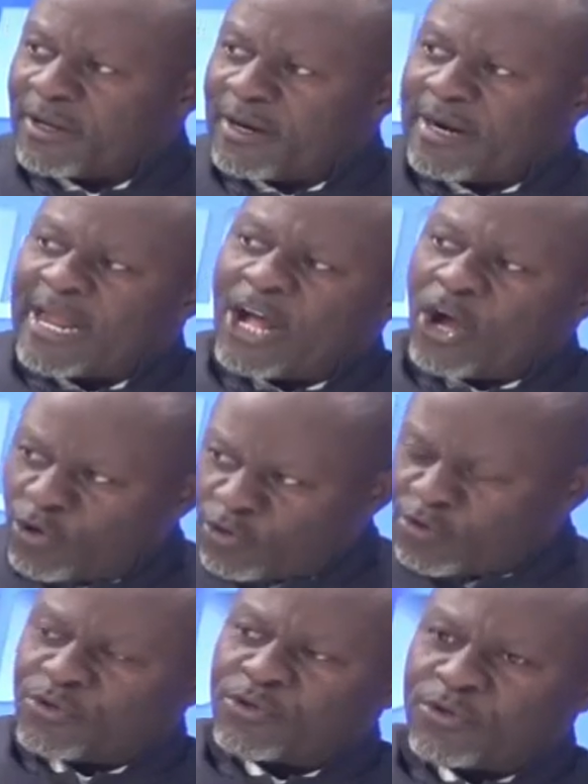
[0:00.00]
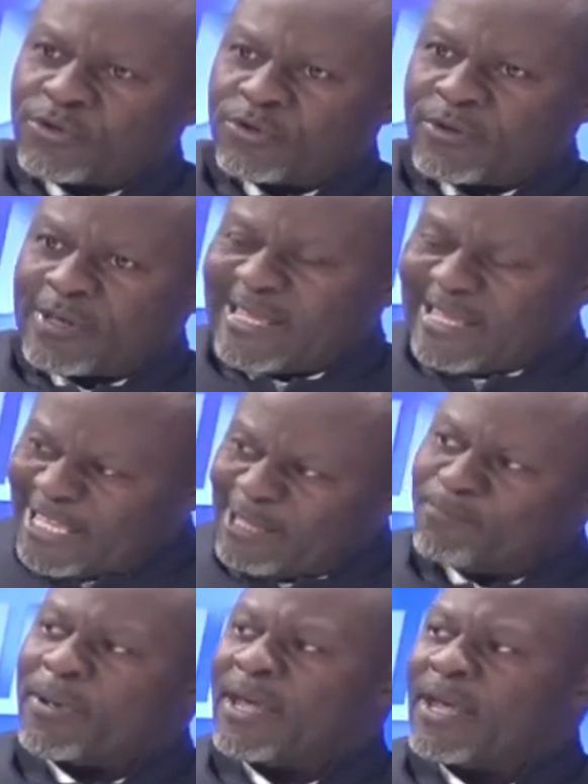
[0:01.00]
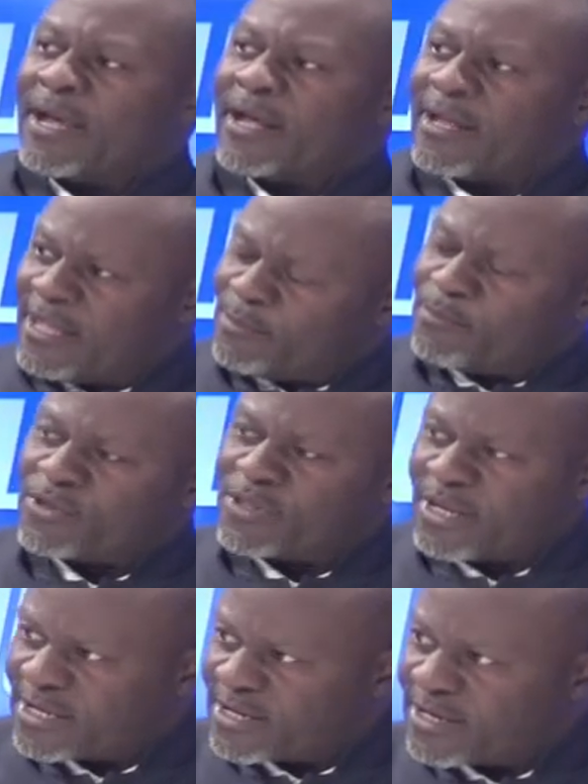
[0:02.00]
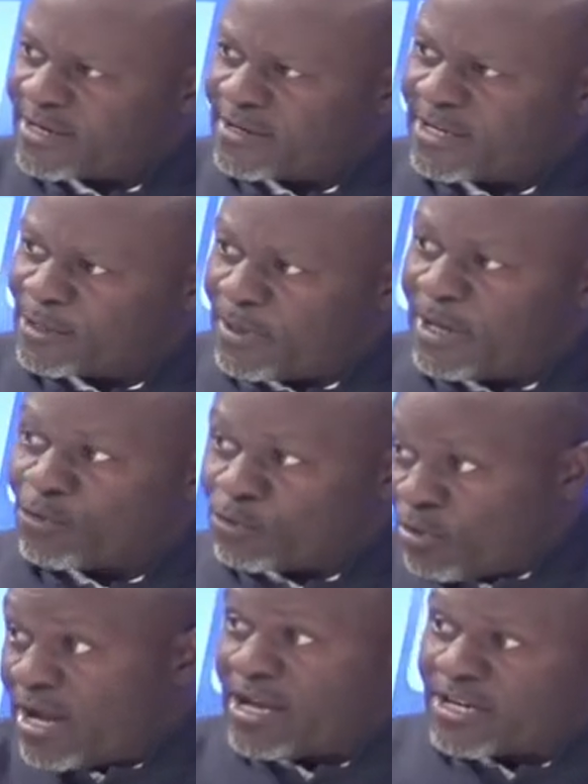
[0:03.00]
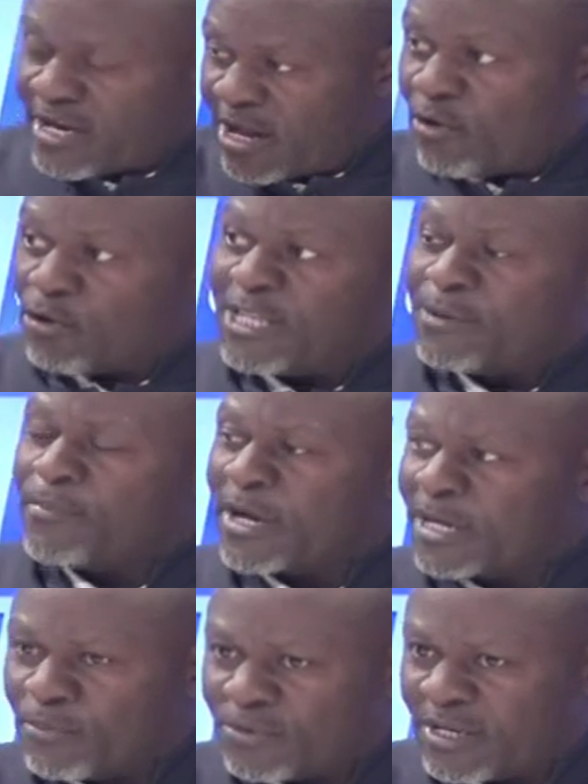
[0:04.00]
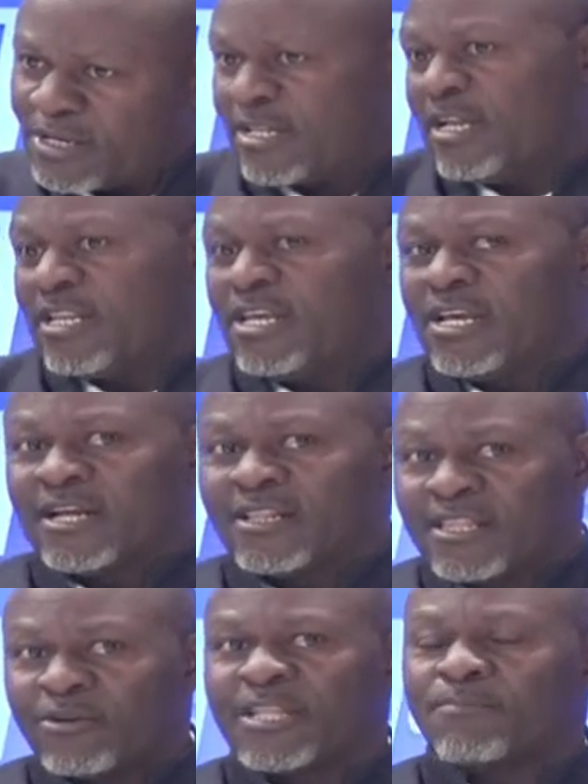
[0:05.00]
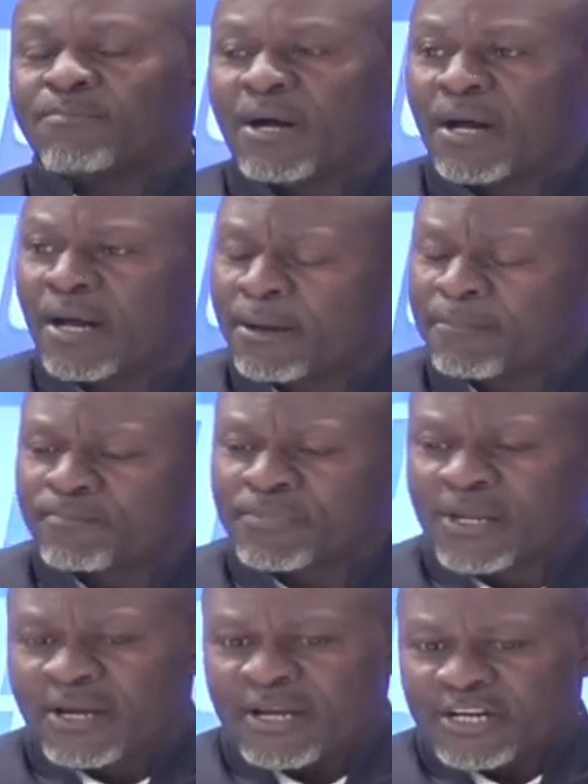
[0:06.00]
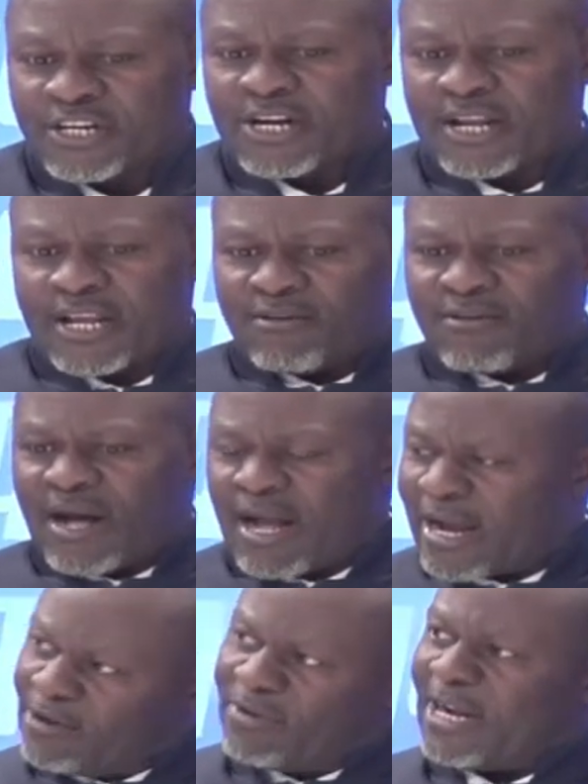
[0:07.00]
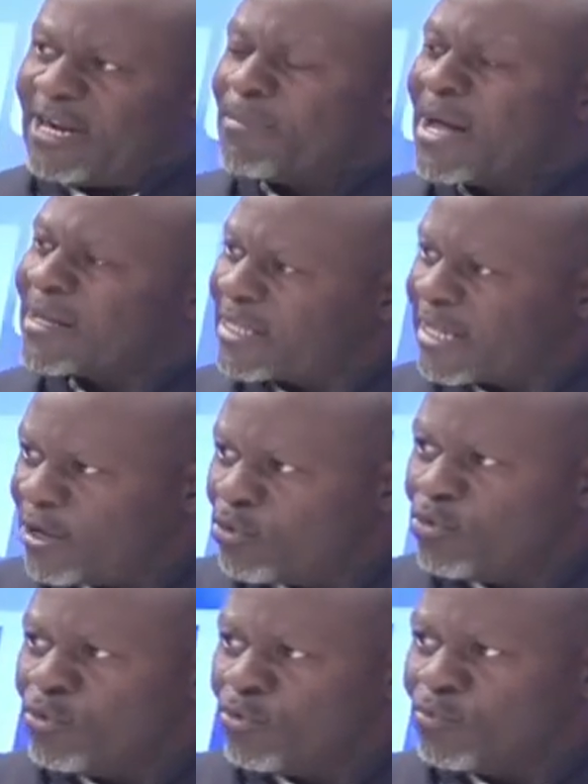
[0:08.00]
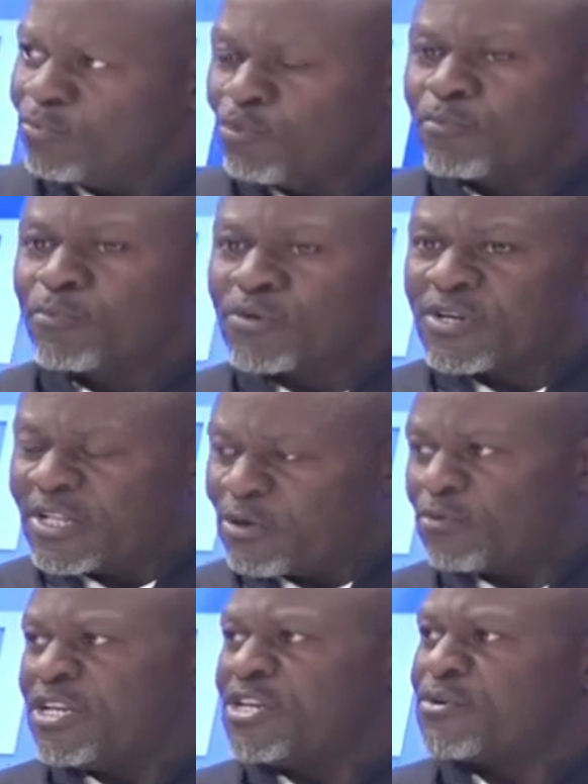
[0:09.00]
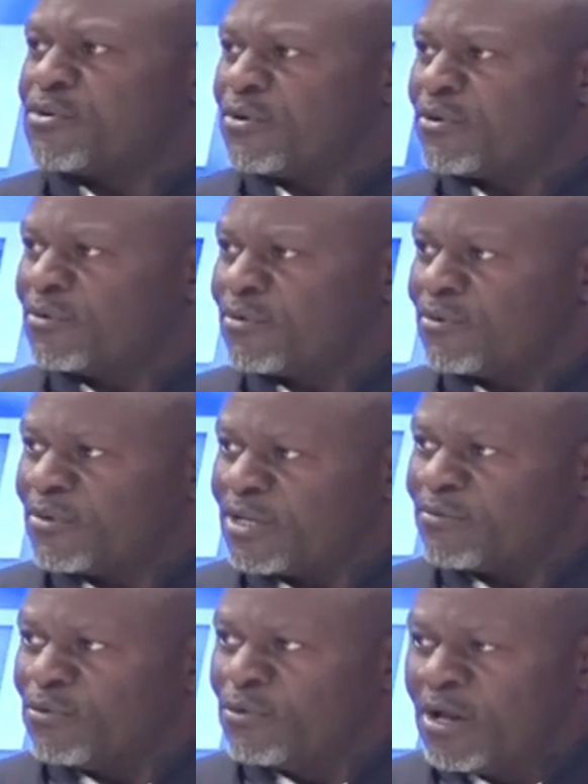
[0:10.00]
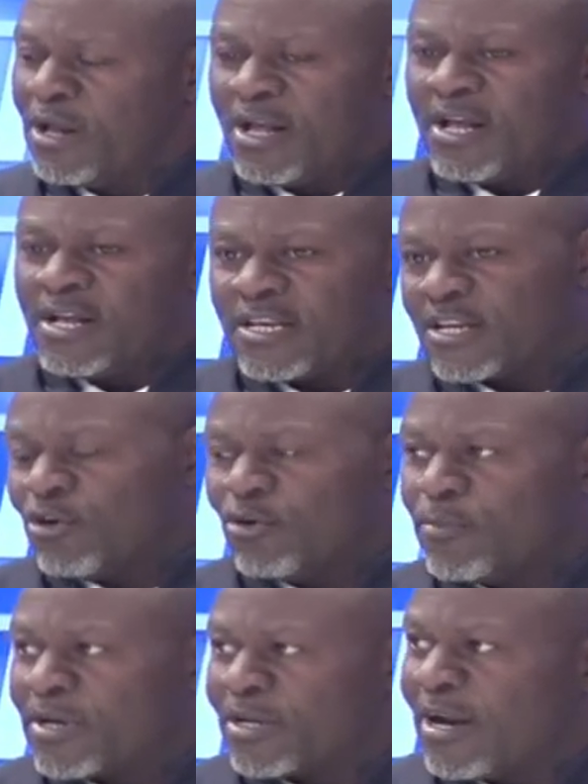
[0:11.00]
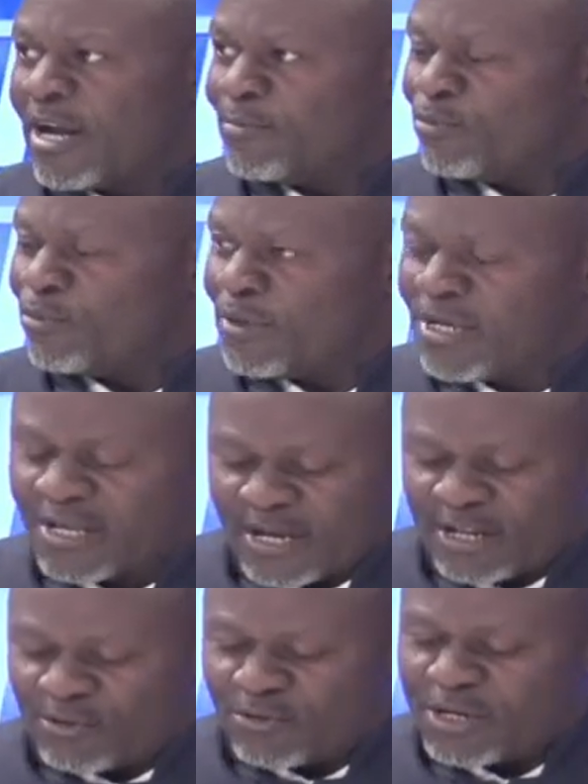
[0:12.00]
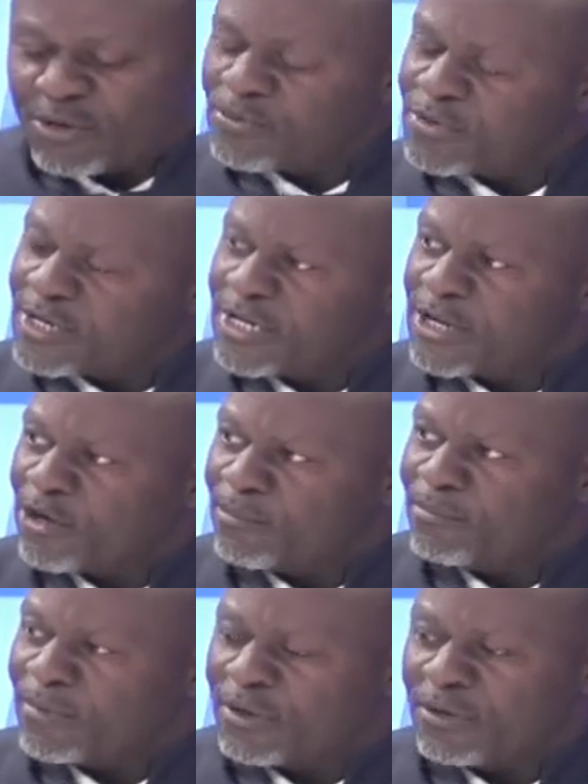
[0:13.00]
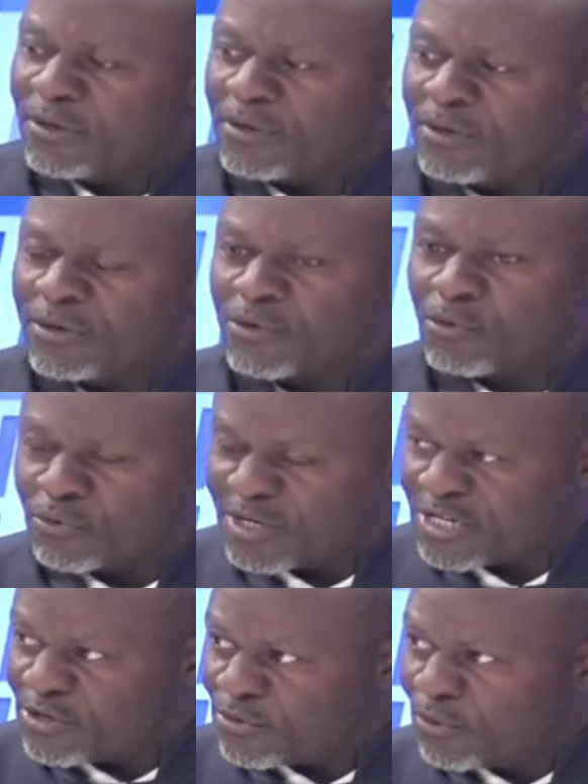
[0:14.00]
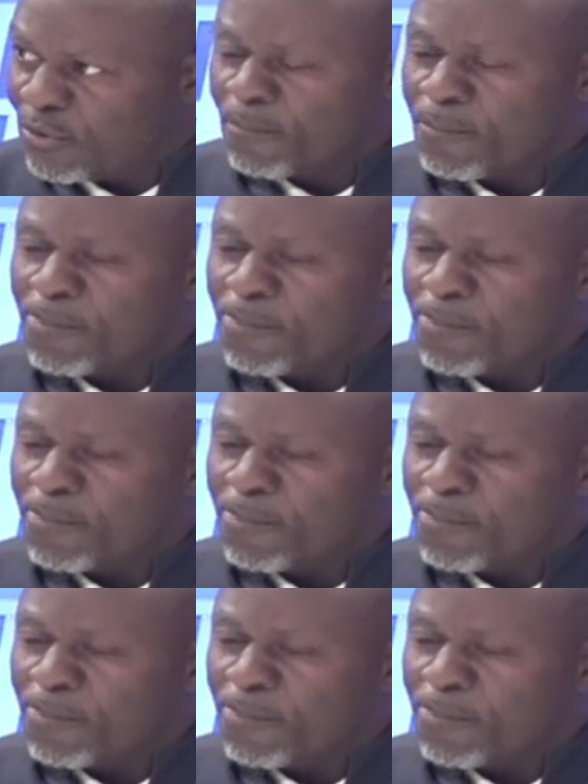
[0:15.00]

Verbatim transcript: la haute hyper-hypothèse n'est-ce pas 3H, la haute hyperhypothèse, c'est-à-dire, dès le départ, chacun va relever la barre très haut pour poser des conditions. Voyez-vous C'est ce que le président de la République a donné aussi comme euh, condition.